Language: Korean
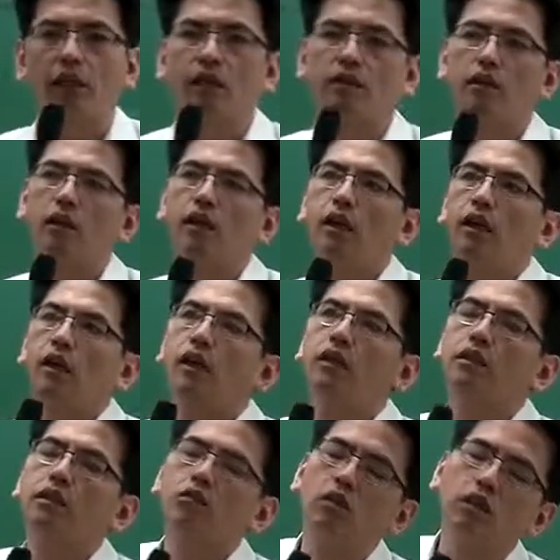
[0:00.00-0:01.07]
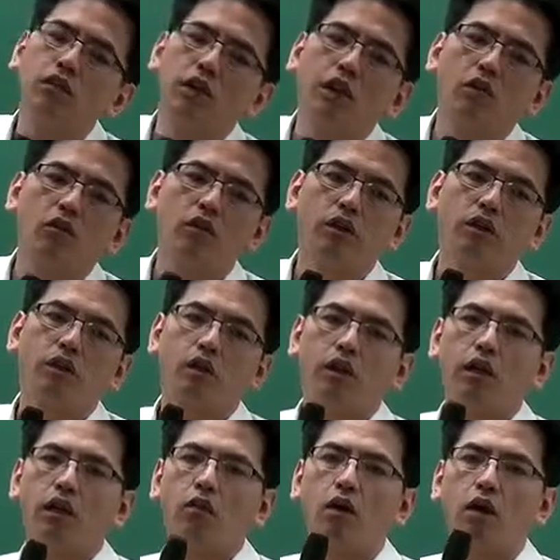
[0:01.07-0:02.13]
그서이 지구 단위 계획
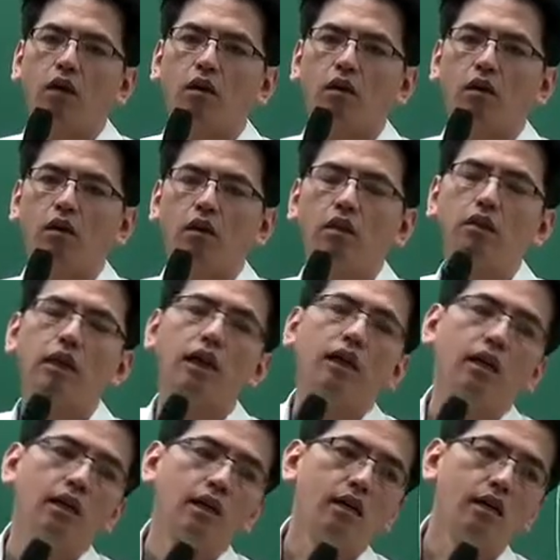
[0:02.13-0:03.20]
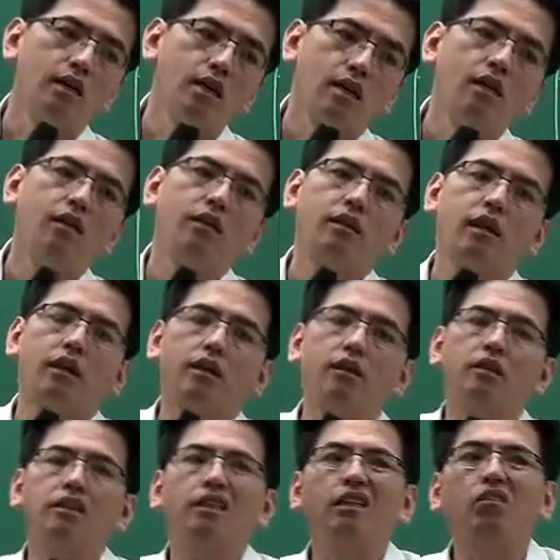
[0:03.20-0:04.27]
구역이라고 하는 거, 자 어,
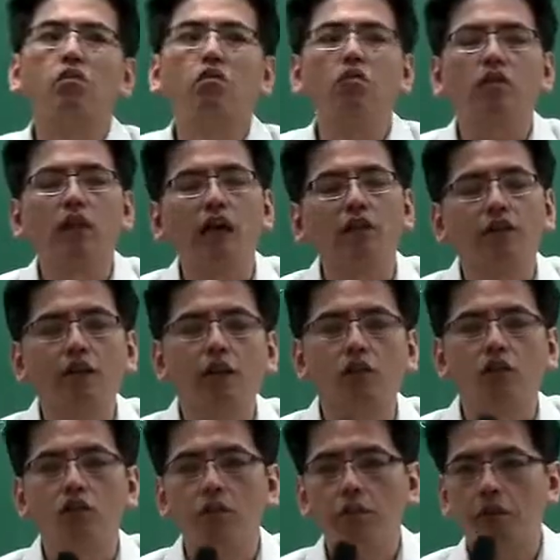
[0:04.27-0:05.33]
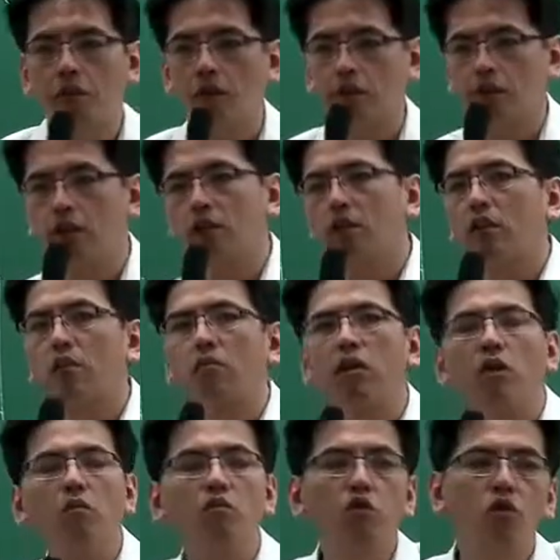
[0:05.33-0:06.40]
일단은 지구 단계를 수립하기 위한 지역적
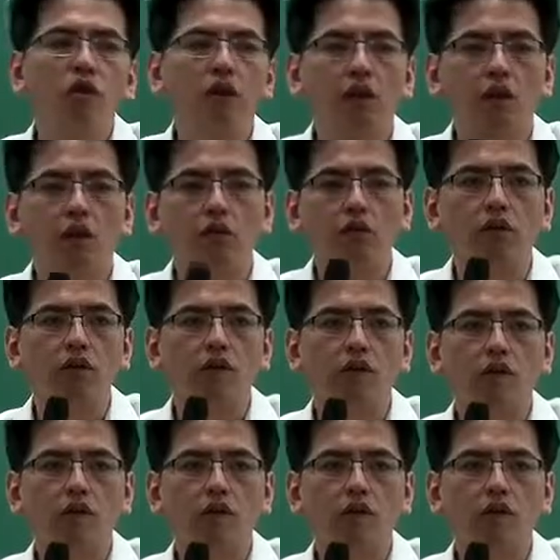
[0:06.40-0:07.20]
범주를 얘기하고요.